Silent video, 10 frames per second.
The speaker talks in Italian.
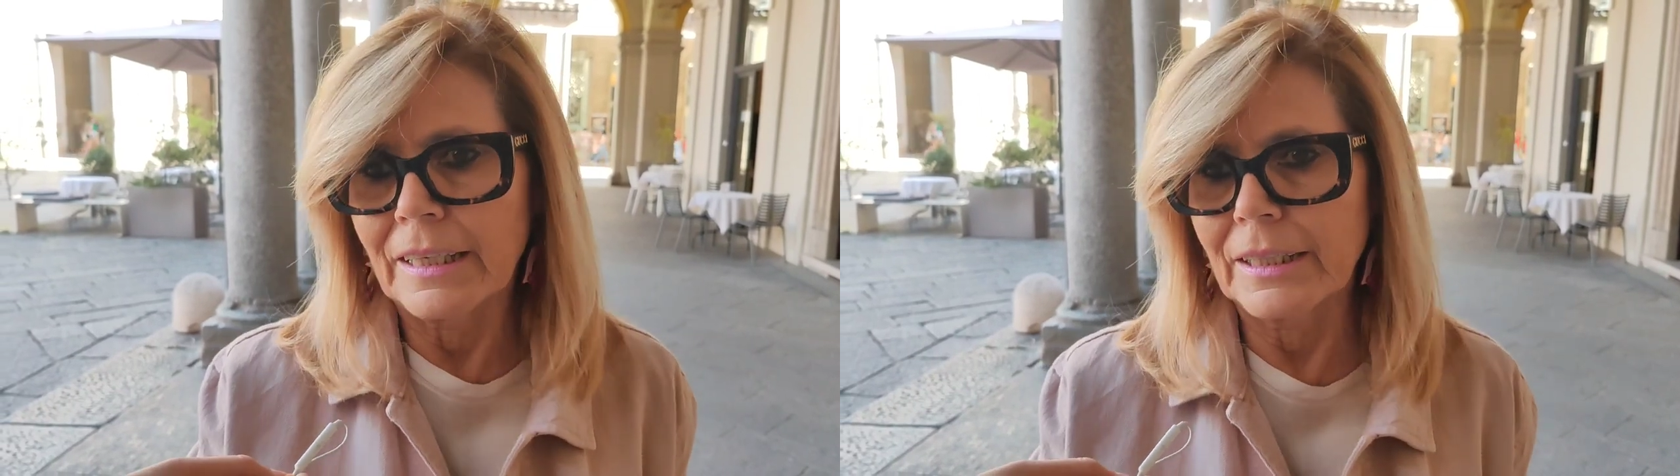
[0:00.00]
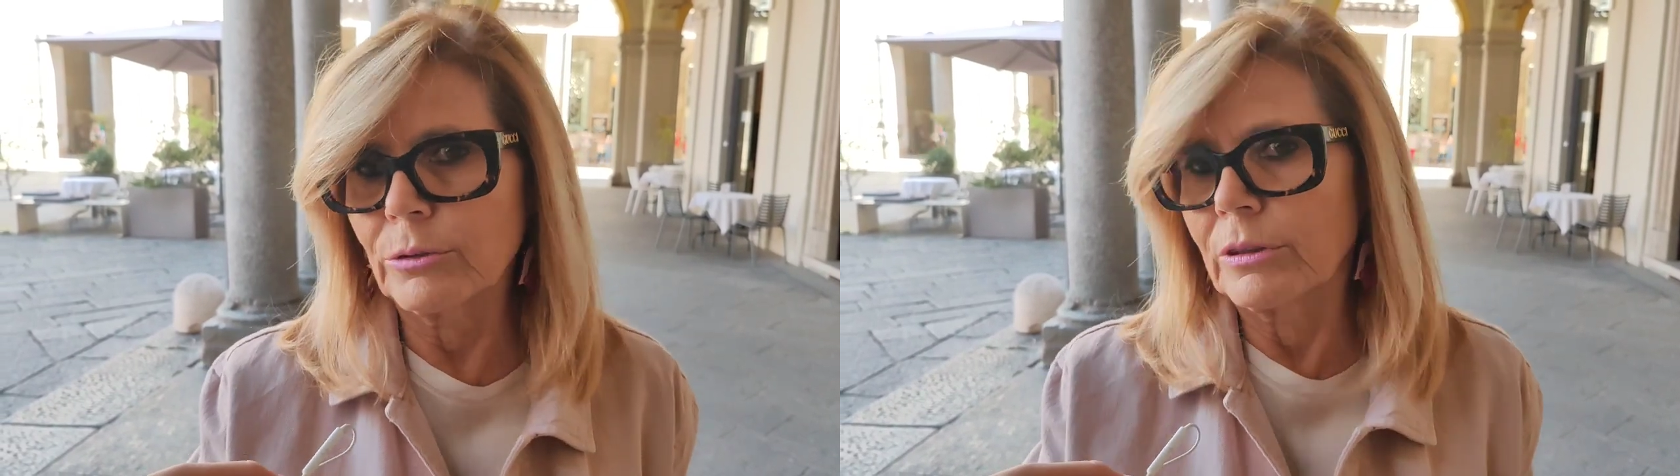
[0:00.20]

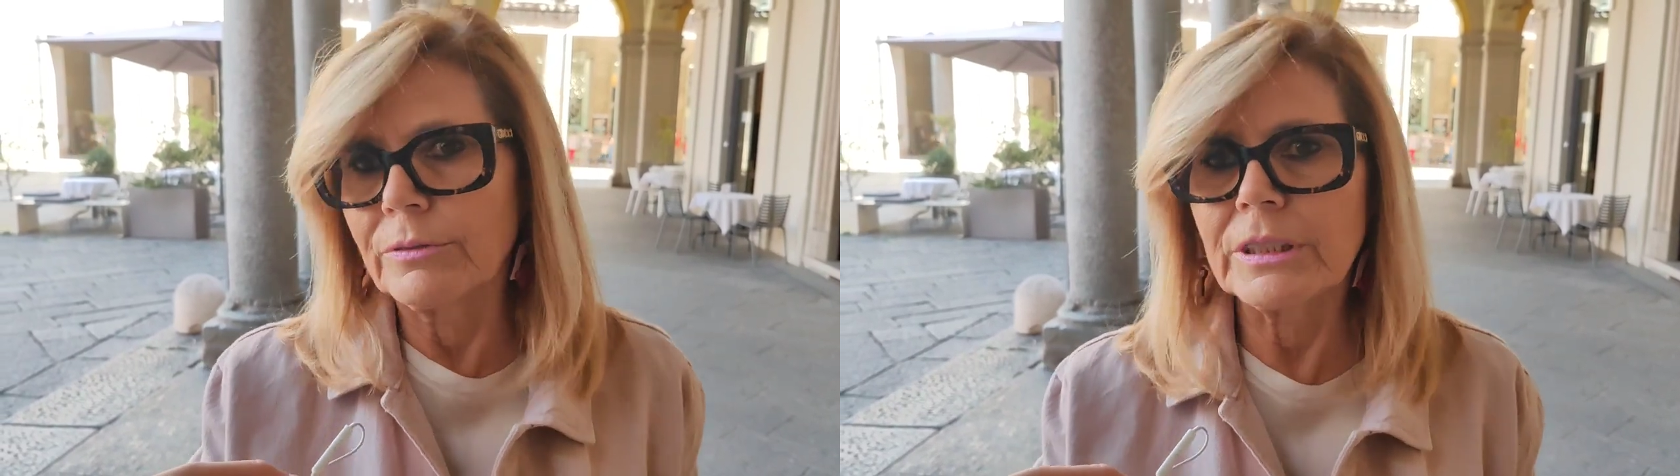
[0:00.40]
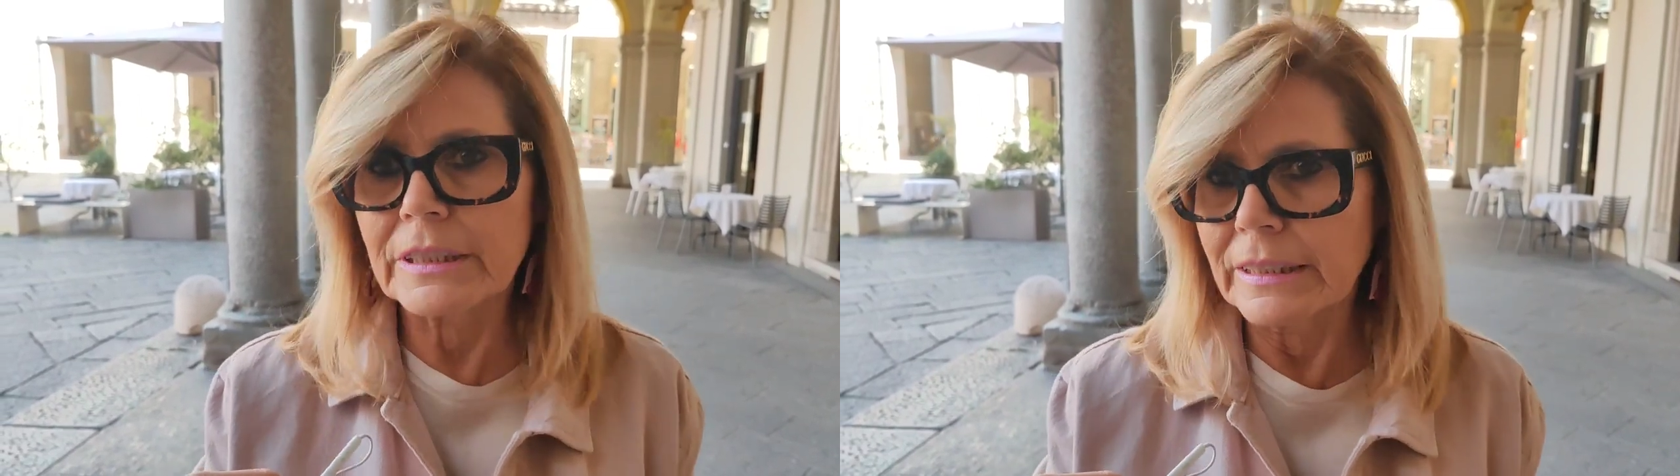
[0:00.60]
ad
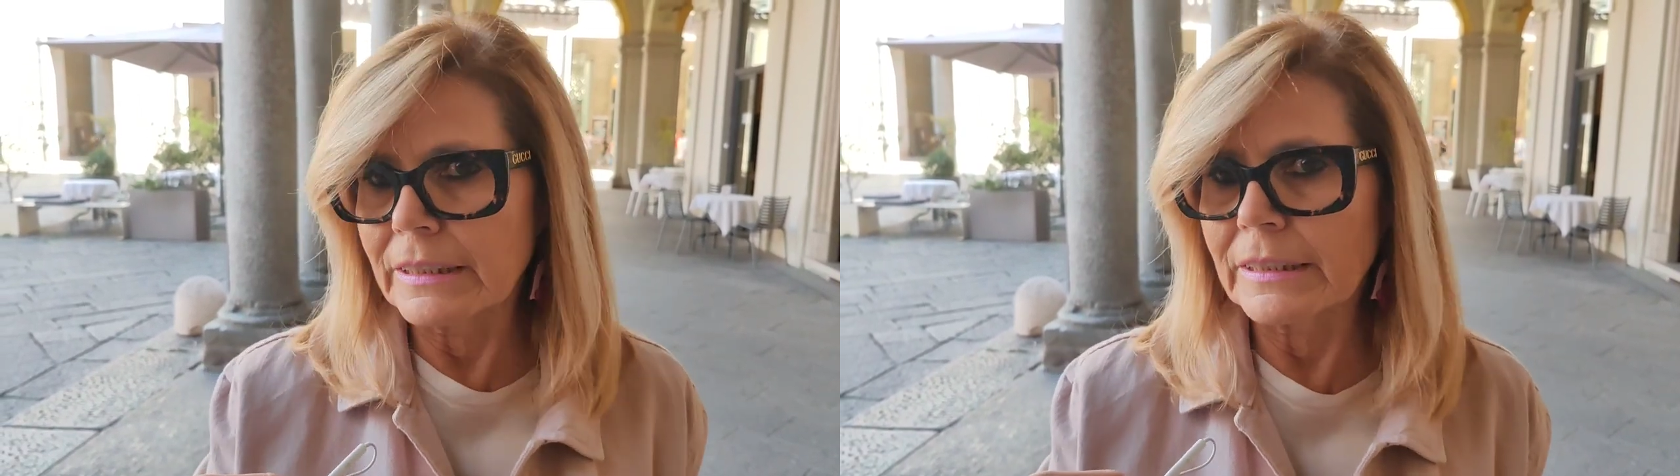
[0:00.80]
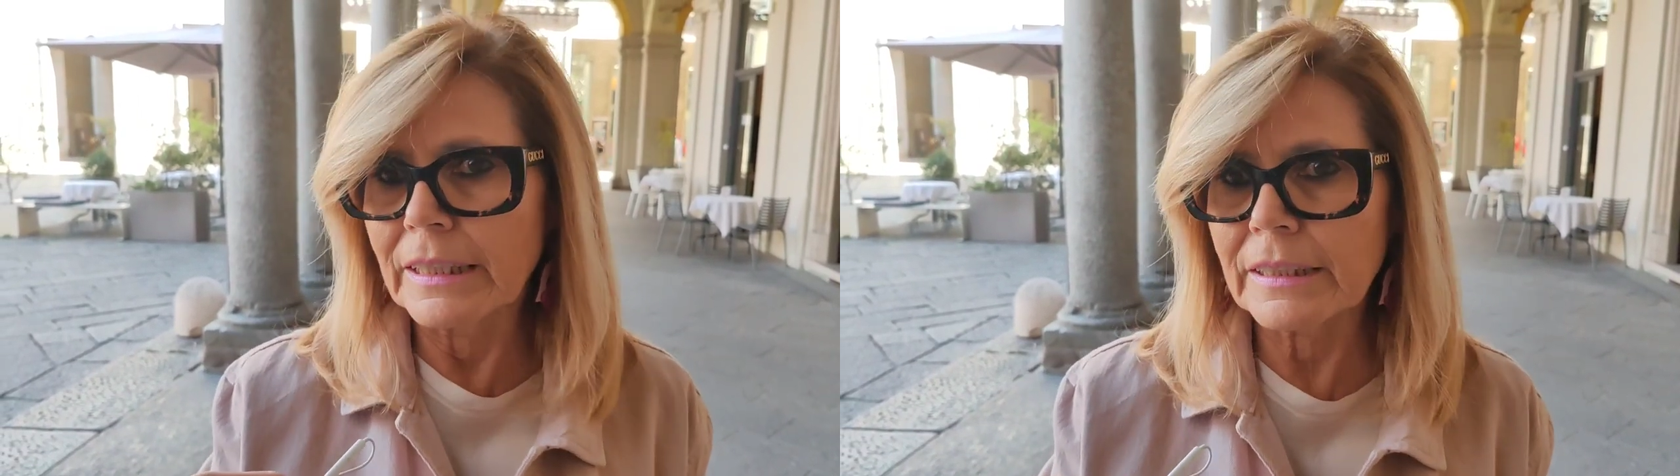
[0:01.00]
una
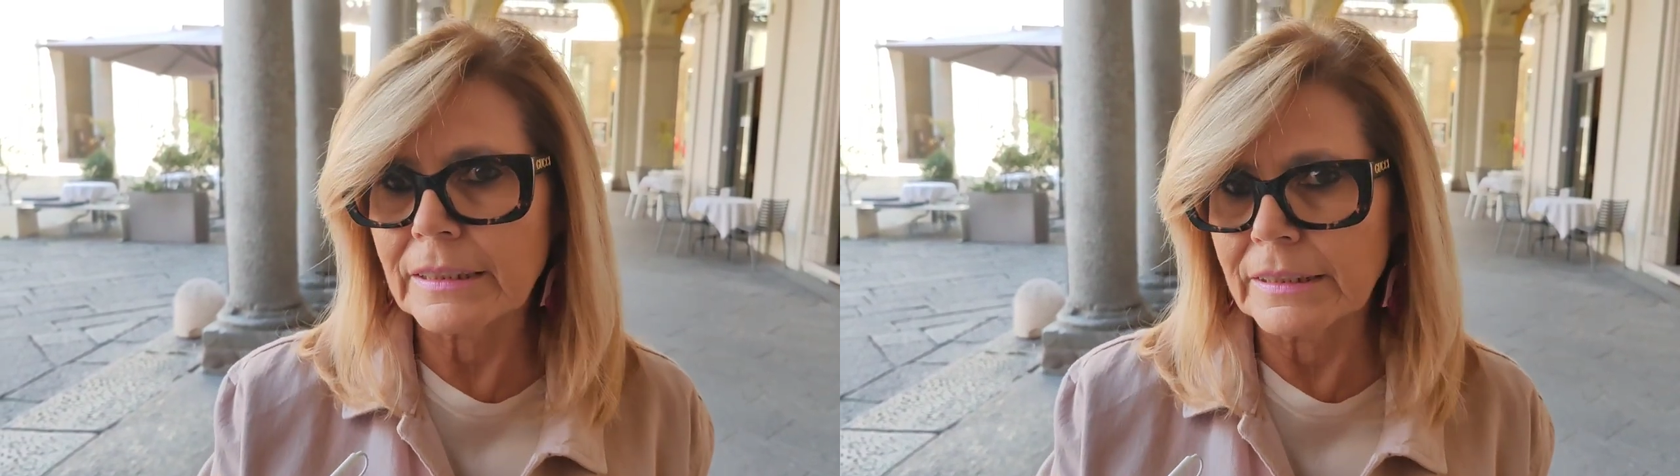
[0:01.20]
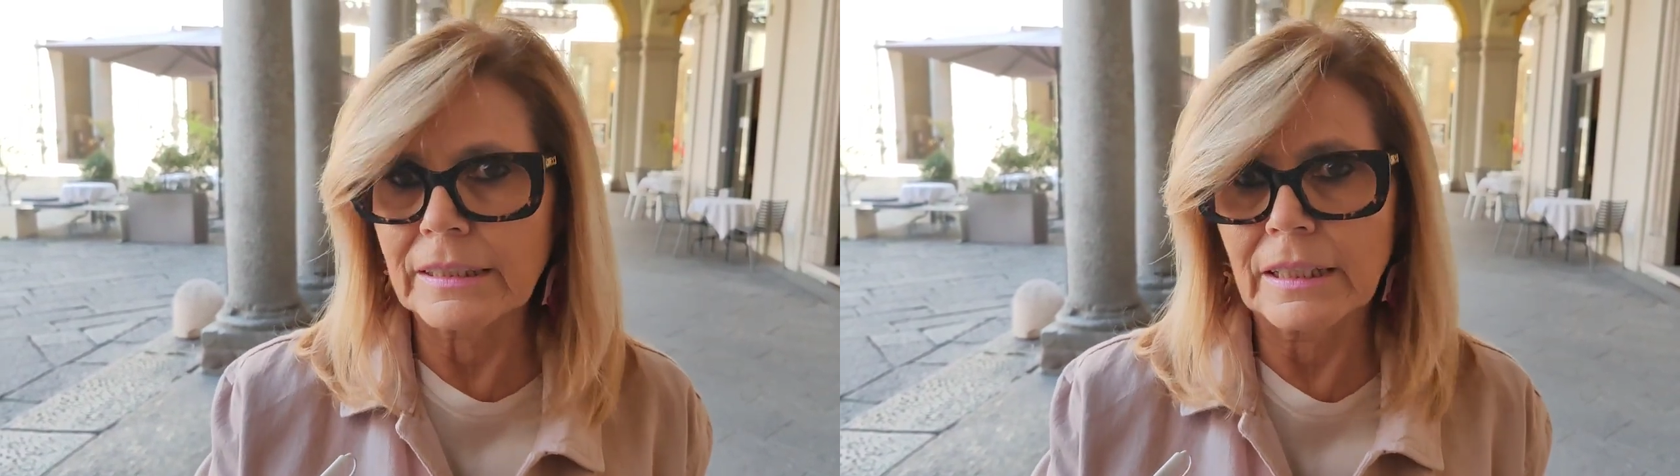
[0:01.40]
vicenda
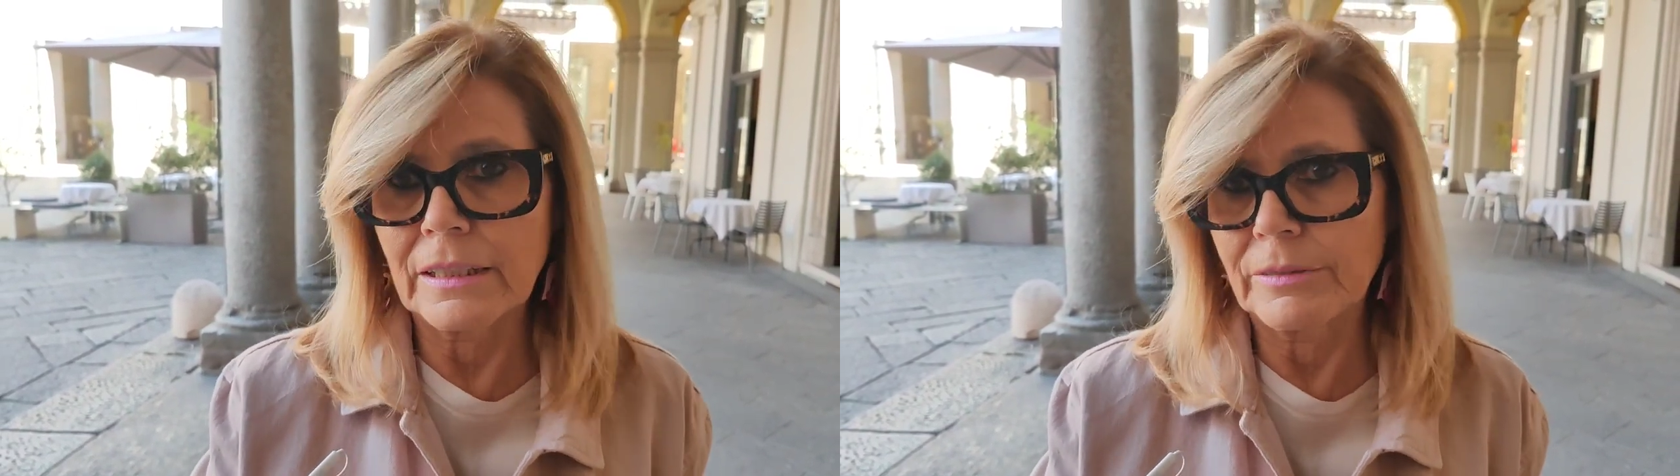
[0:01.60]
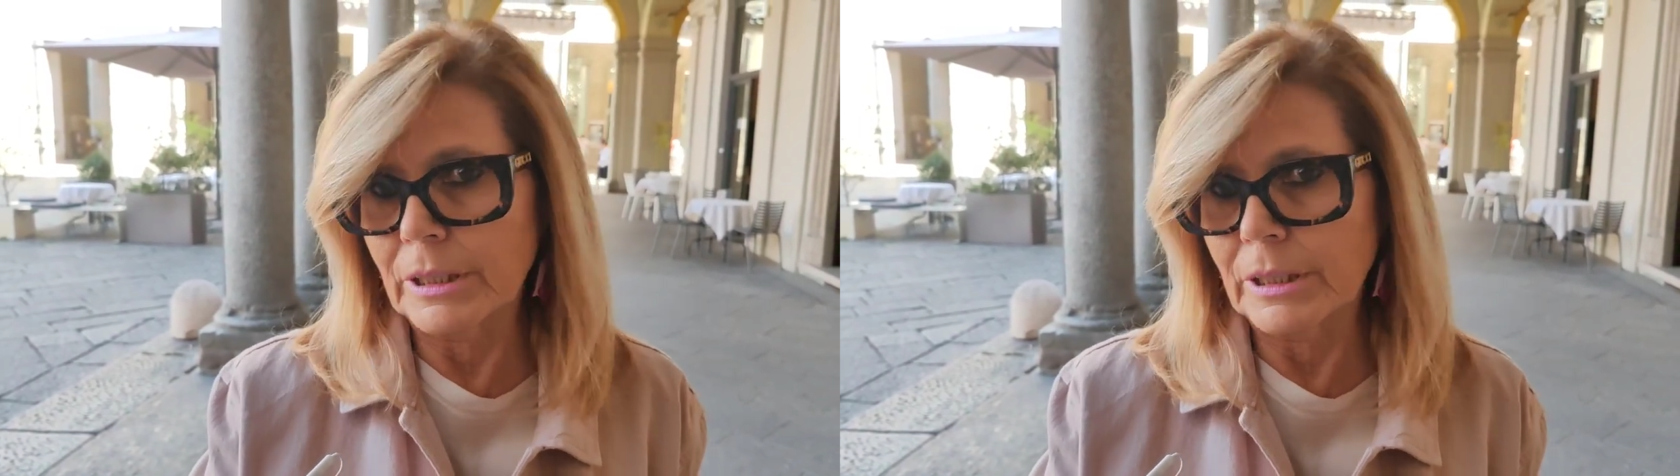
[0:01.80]
che sta